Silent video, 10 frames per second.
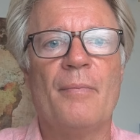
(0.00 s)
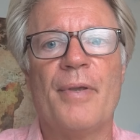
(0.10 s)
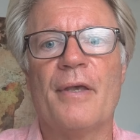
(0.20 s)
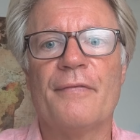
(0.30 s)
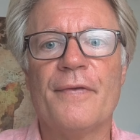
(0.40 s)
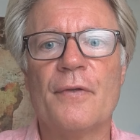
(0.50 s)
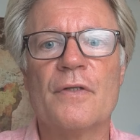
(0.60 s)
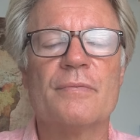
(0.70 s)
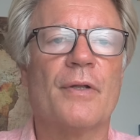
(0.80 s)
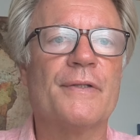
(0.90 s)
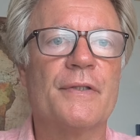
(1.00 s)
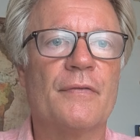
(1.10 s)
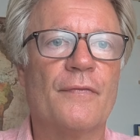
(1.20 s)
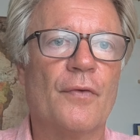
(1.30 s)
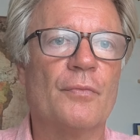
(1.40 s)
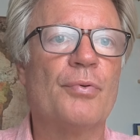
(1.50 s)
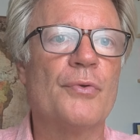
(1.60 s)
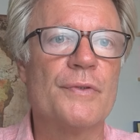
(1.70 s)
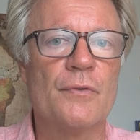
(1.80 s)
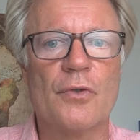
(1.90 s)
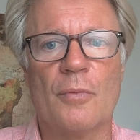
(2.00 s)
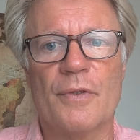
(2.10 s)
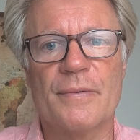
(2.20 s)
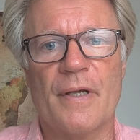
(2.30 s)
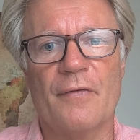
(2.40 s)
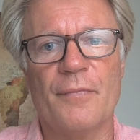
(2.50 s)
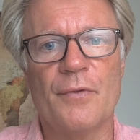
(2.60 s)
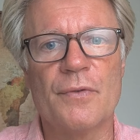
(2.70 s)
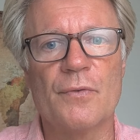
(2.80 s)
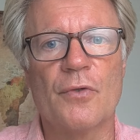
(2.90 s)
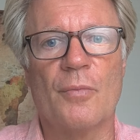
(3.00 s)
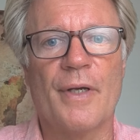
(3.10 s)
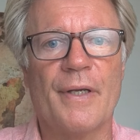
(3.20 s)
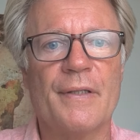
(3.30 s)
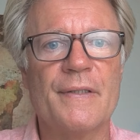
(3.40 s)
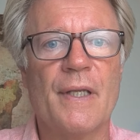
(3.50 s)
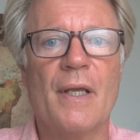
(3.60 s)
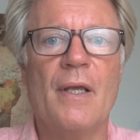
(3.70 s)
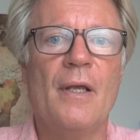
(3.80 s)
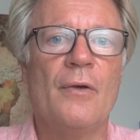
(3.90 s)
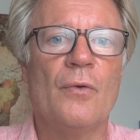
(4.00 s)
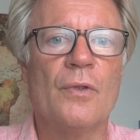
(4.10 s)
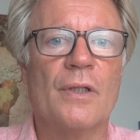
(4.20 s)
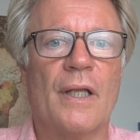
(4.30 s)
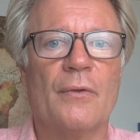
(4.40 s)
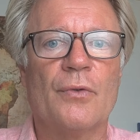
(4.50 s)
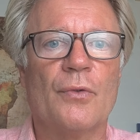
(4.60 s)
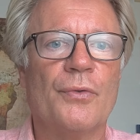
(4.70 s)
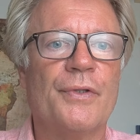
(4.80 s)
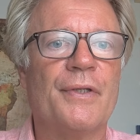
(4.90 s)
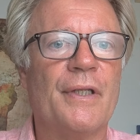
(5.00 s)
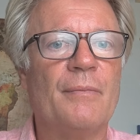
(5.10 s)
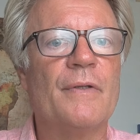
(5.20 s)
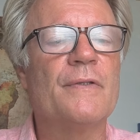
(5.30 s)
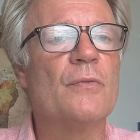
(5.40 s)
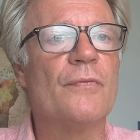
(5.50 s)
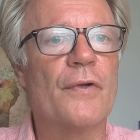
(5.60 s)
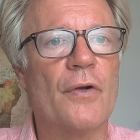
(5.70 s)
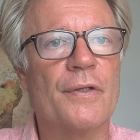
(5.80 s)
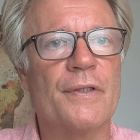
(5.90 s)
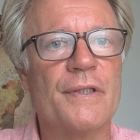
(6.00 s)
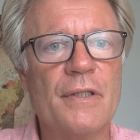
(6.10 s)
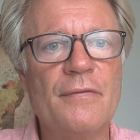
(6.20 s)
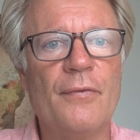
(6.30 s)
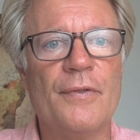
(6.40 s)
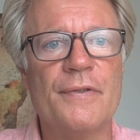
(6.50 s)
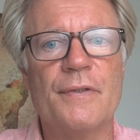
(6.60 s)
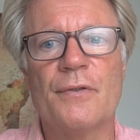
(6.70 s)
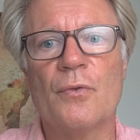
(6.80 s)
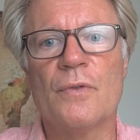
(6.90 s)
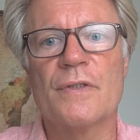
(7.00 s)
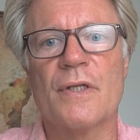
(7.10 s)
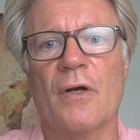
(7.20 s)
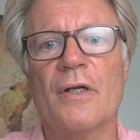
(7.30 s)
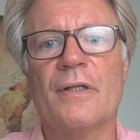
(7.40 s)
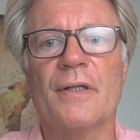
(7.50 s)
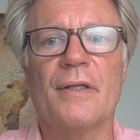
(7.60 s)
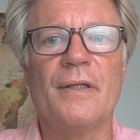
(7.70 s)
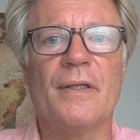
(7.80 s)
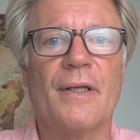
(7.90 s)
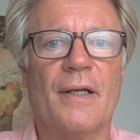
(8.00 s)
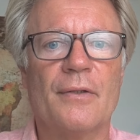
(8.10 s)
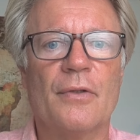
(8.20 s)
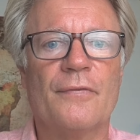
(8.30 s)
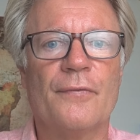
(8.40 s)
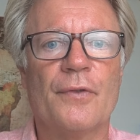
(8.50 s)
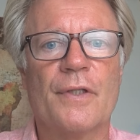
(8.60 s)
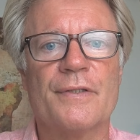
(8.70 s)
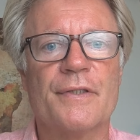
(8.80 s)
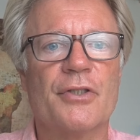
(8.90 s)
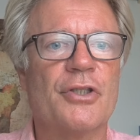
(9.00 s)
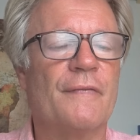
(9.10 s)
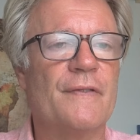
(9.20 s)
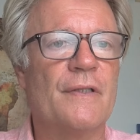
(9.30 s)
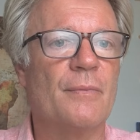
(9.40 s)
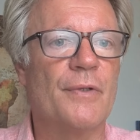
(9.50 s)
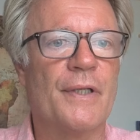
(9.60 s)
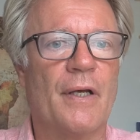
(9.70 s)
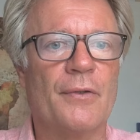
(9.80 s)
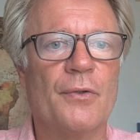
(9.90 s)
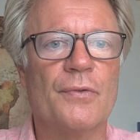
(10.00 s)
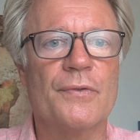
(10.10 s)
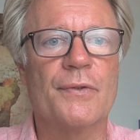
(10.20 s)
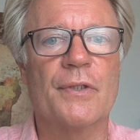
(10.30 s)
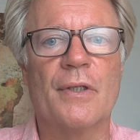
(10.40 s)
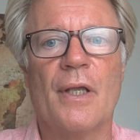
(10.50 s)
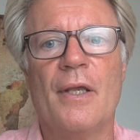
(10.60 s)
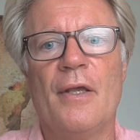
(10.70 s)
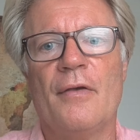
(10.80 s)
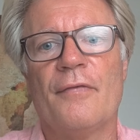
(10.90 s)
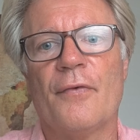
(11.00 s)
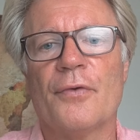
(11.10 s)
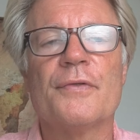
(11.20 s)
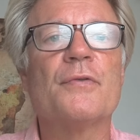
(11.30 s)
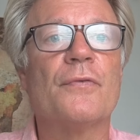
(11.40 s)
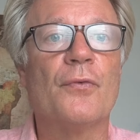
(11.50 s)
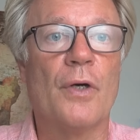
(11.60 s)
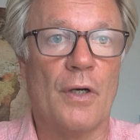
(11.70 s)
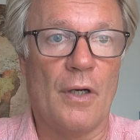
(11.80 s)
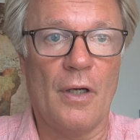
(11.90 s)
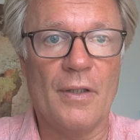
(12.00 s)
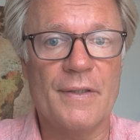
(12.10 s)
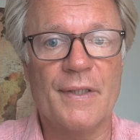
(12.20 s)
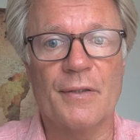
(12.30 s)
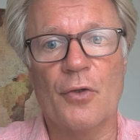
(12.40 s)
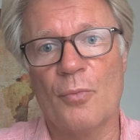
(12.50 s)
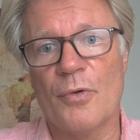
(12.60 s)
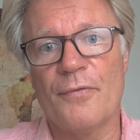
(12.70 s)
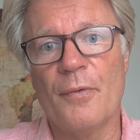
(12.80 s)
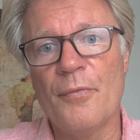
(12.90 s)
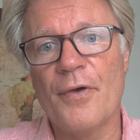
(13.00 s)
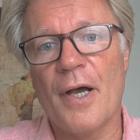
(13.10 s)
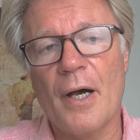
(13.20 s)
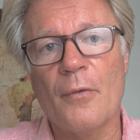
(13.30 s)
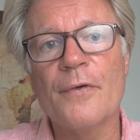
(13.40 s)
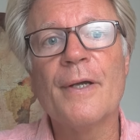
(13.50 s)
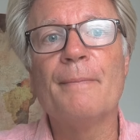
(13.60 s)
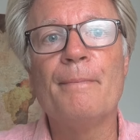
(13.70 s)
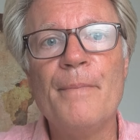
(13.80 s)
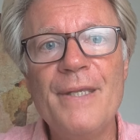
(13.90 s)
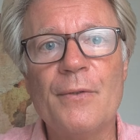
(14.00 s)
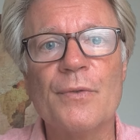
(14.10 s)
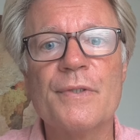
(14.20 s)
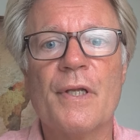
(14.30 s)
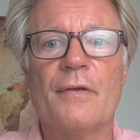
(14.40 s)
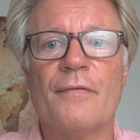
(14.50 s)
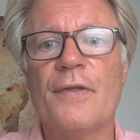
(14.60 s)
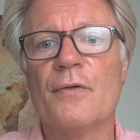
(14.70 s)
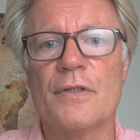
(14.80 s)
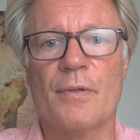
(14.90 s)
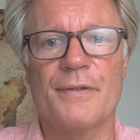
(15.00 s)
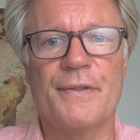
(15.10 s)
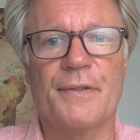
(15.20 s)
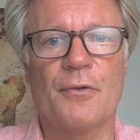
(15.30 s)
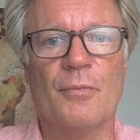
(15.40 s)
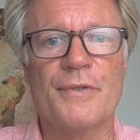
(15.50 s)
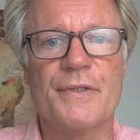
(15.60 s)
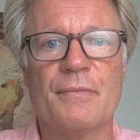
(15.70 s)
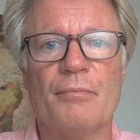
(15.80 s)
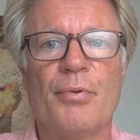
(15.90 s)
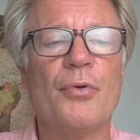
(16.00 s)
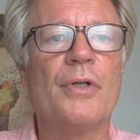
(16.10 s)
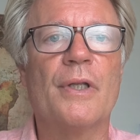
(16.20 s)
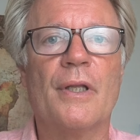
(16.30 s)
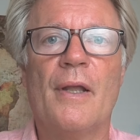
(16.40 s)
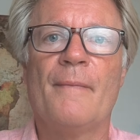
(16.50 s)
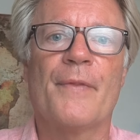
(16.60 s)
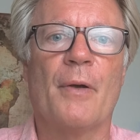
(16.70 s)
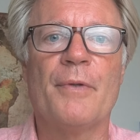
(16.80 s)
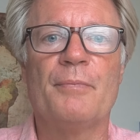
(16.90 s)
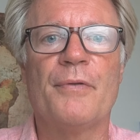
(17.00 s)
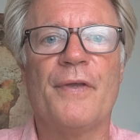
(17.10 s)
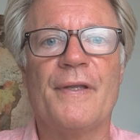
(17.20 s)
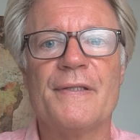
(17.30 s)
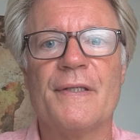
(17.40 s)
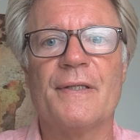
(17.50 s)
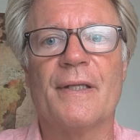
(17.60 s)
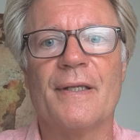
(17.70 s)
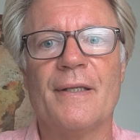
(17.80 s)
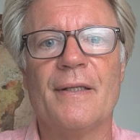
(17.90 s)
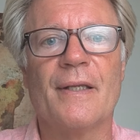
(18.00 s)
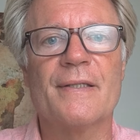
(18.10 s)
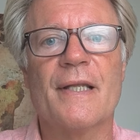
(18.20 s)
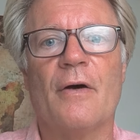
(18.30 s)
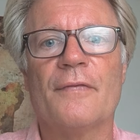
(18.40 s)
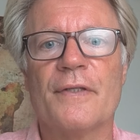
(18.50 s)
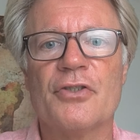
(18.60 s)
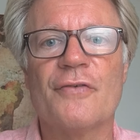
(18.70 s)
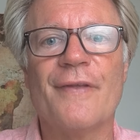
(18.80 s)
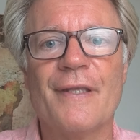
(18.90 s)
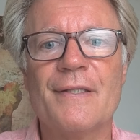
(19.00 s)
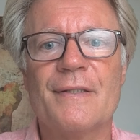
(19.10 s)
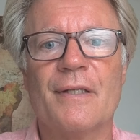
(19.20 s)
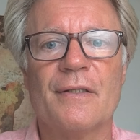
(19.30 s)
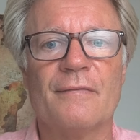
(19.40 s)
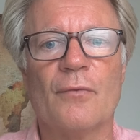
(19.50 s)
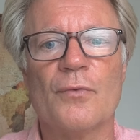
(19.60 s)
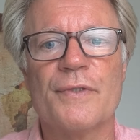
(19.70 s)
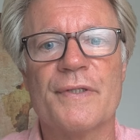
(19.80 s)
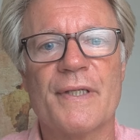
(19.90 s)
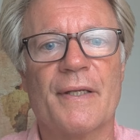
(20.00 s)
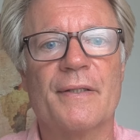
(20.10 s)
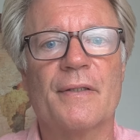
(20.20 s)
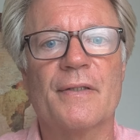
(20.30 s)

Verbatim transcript: per 24 von plus 0,2 auf minus 0,1 und laut Unternehmensumfrage des IFO-Instituts sank der Indikator für das Geschäftsklima der Autoindustrie von zuvor 18,5 auf minus 24,7 Punkte. Damit bewegt sich der Index auf den schwächsten Niveaus seit